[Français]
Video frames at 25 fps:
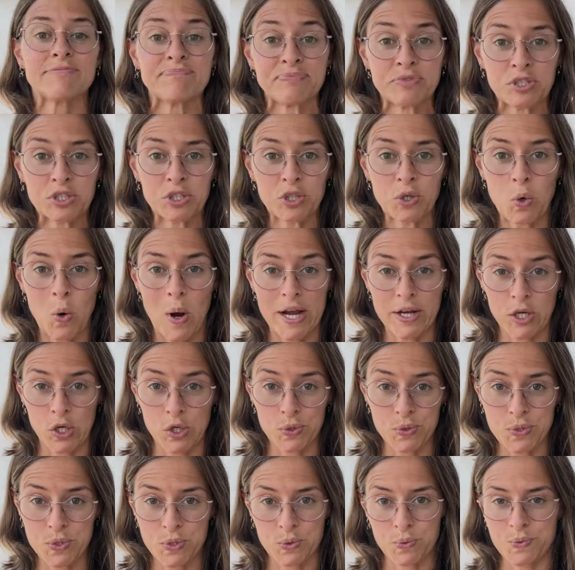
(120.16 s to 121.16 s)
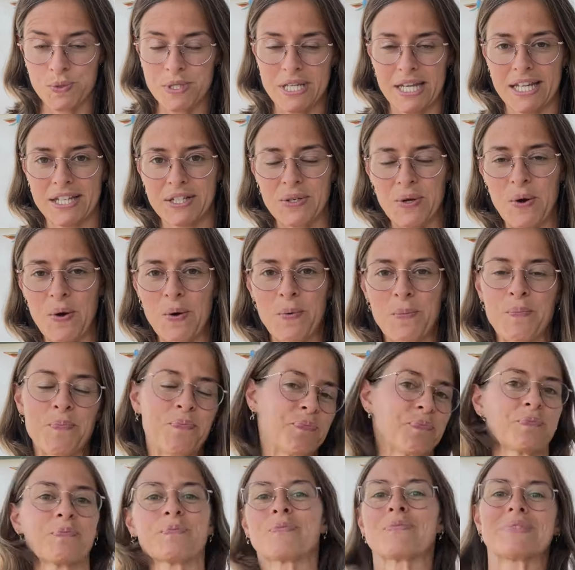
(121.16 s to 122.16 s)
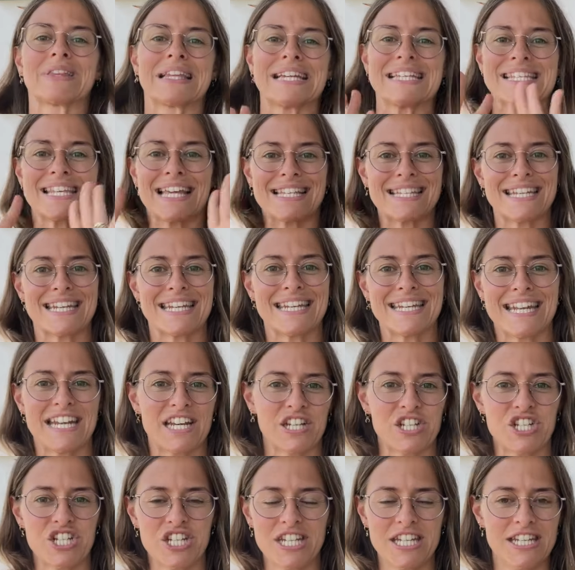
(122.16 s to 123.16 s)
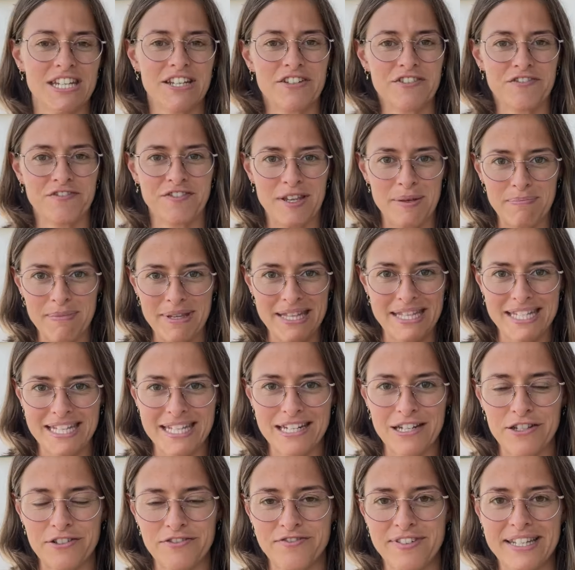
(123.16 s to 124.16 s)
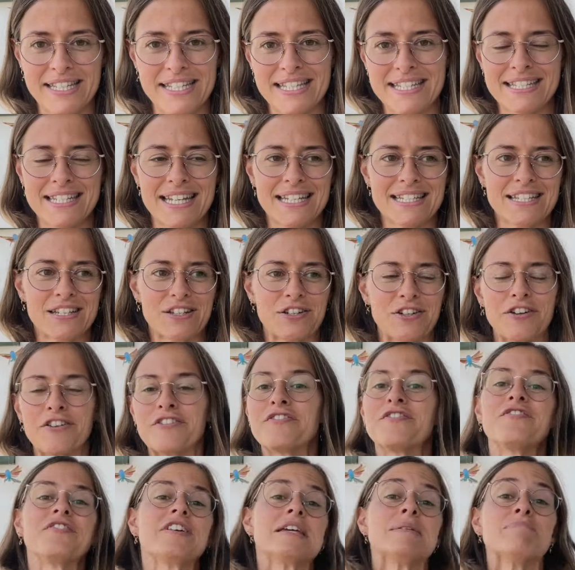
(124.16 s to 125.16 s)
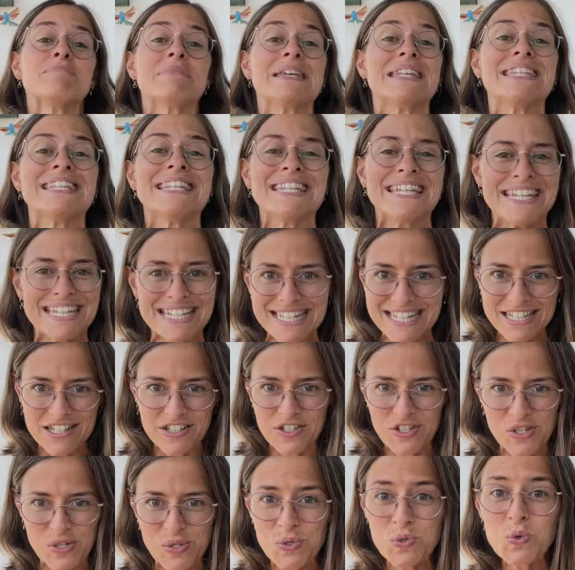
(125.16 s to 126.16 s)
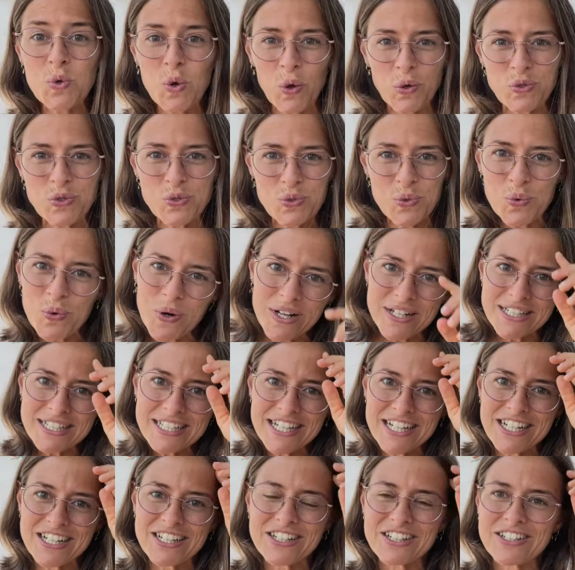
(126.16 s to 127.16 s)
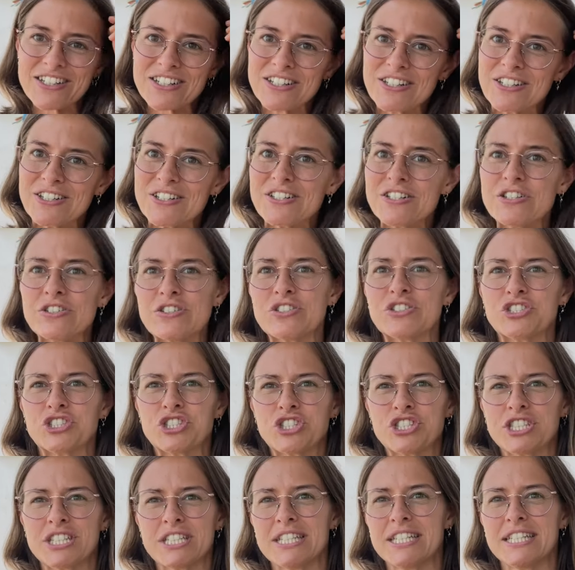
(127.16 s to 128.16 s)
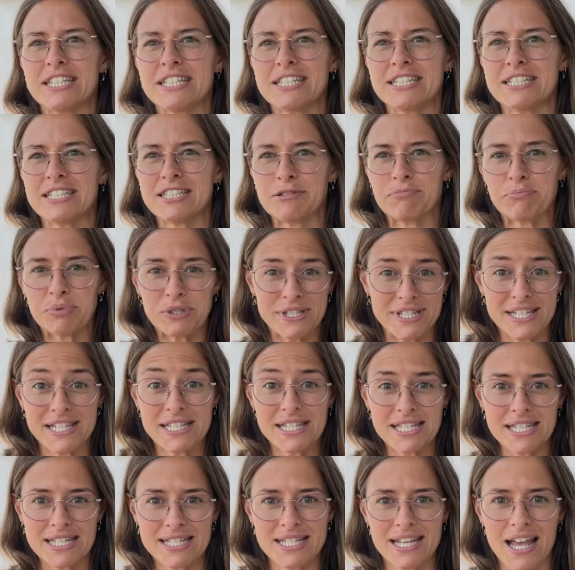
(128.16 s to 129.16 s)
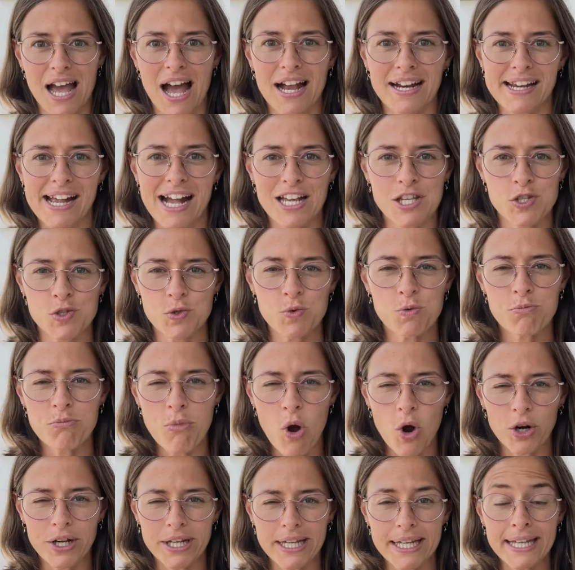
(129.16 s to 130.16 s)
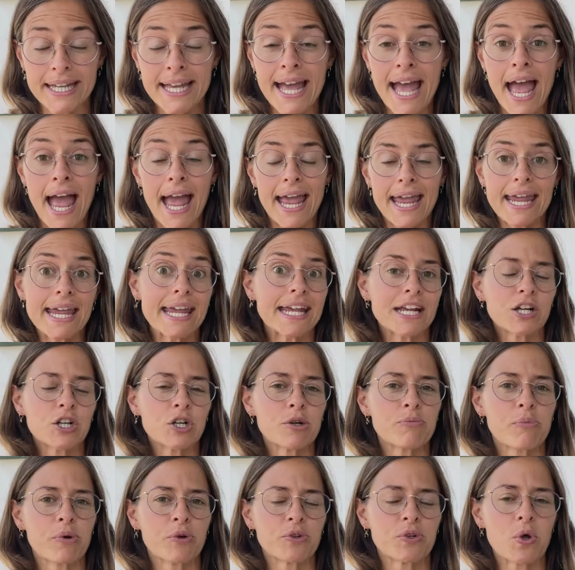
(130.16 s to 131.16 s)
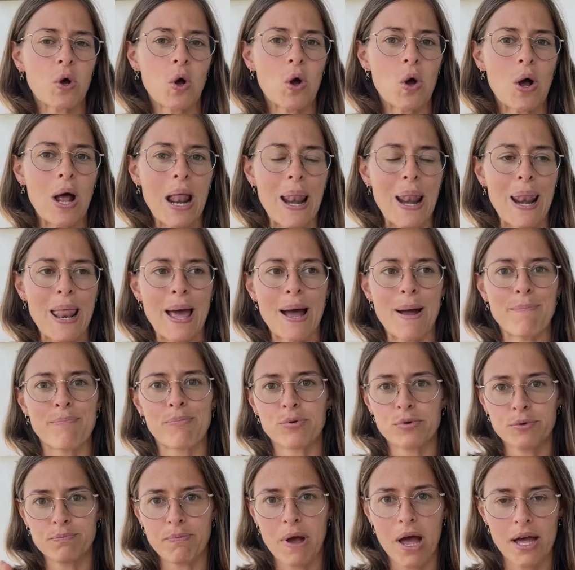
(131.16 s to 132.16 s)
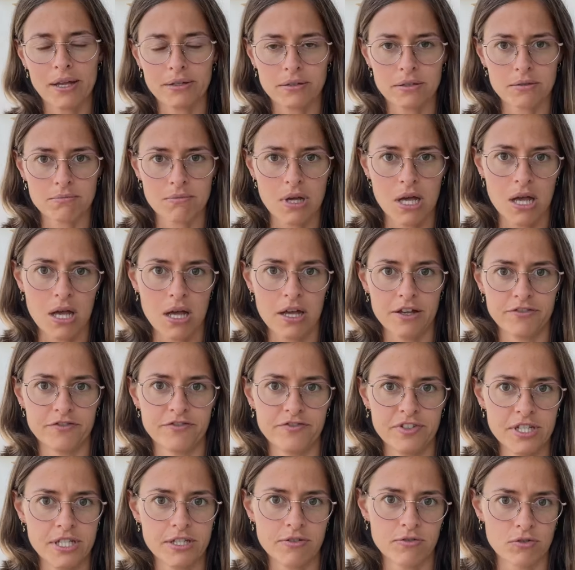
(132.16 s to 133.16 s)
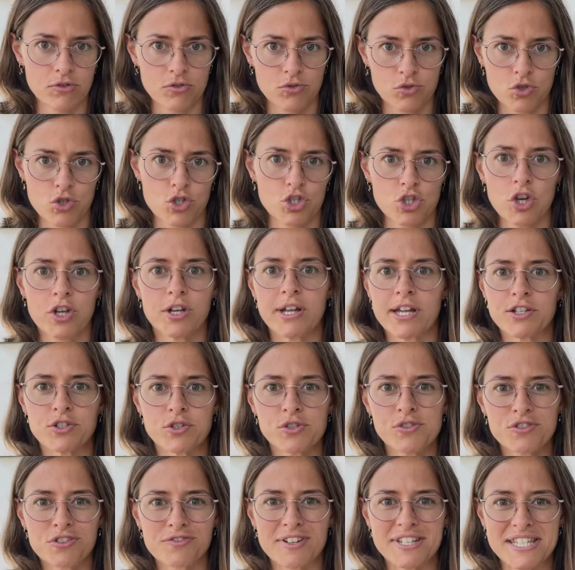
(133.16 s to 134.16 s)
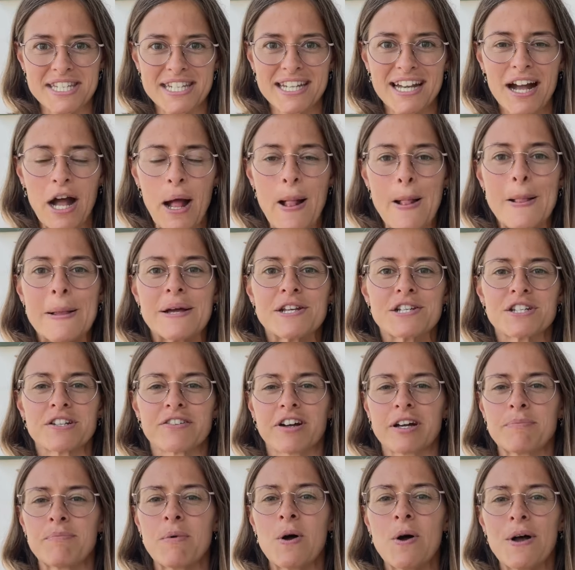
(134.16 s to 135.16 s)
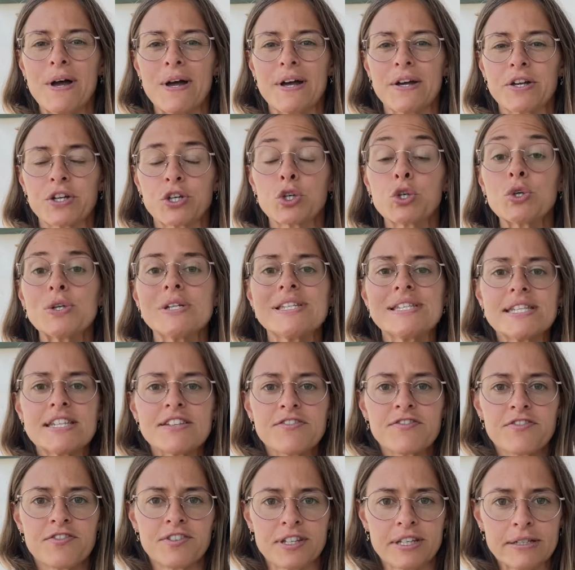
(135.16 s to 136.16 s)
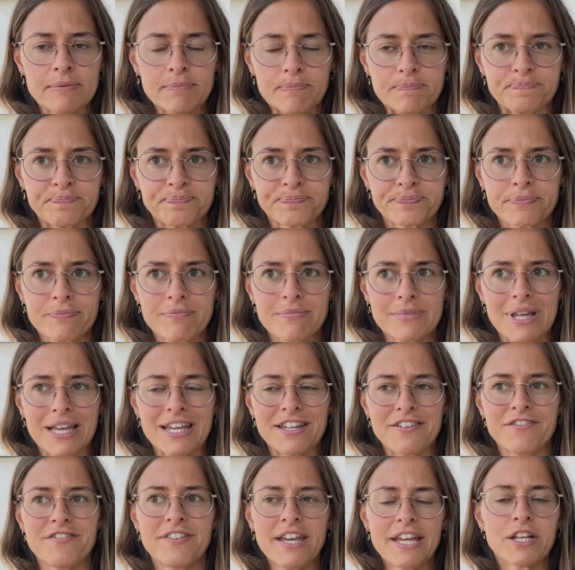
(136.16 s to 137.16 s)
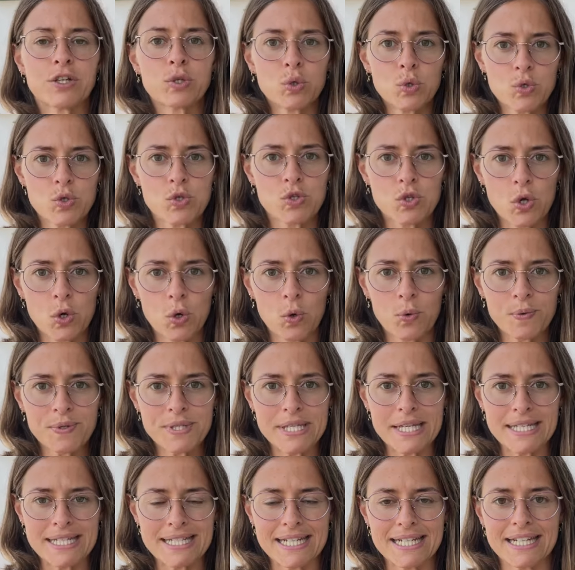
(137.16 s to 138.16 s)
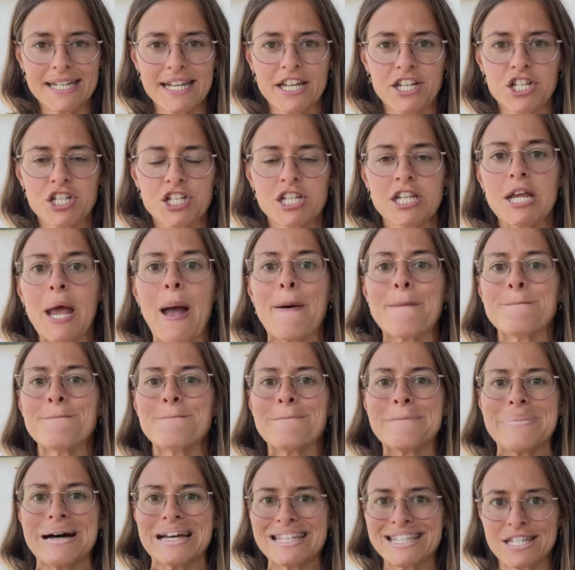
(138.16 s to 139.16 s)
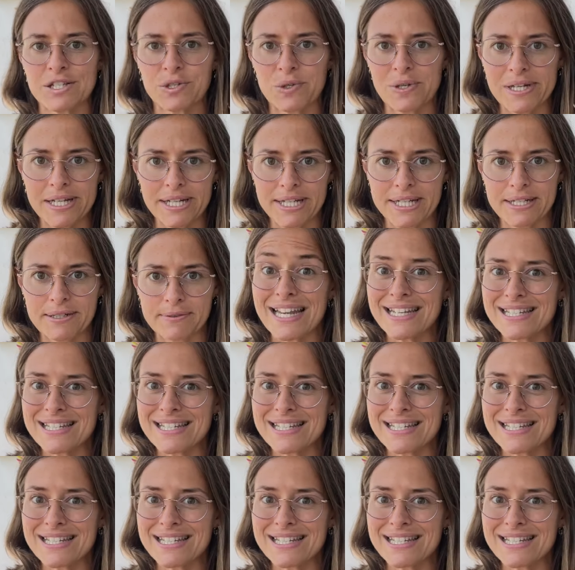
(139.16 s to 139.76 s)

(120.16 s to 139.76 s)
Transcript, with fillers: de croyances concernant cette énergie féminine, le fait d'être féminine, surtout que j'ai petite été un garçon manqué et que pendant la plupart de ma vie de, de jeune adulte, on va dire, j'ai vraiment cultivé et vécu selon cette énergie masculine.